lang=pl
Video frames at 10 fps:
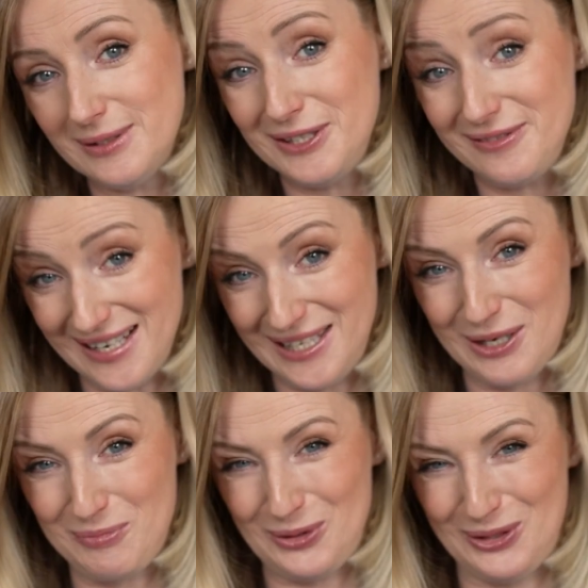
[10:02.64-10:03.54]
e,
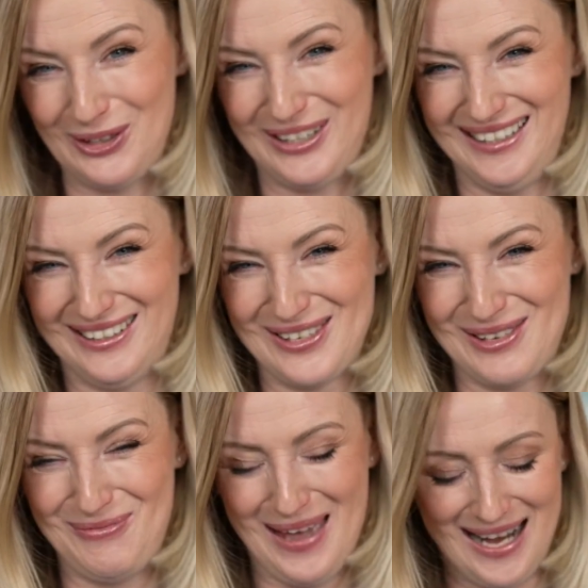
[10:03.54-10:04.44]
dywanik pod nogi do
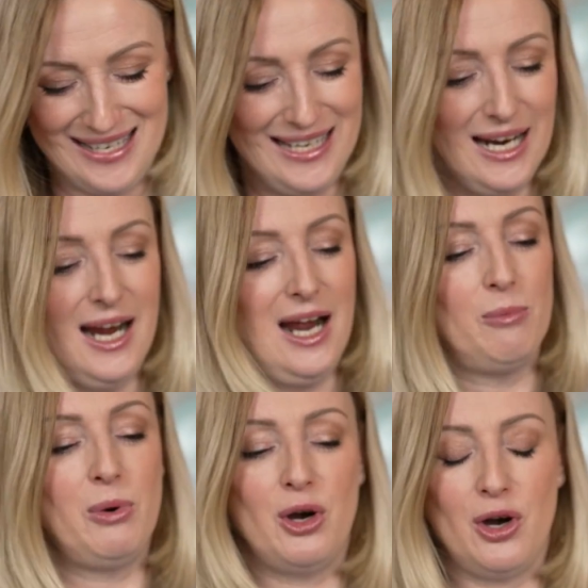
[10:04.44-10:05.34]
sypialni,
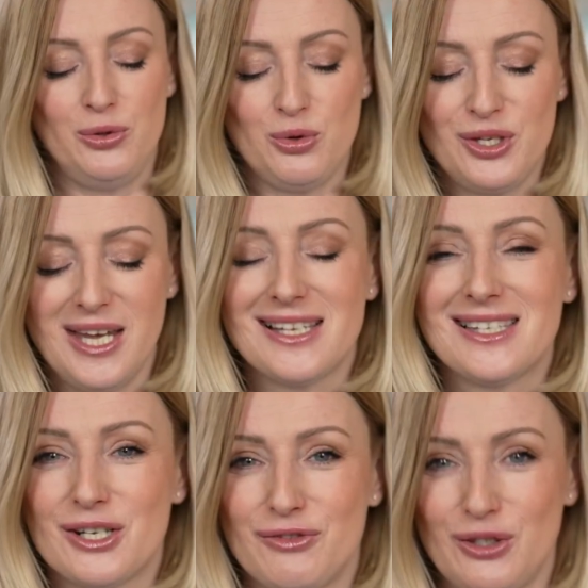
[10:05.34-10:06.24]
bo on już nie jest też w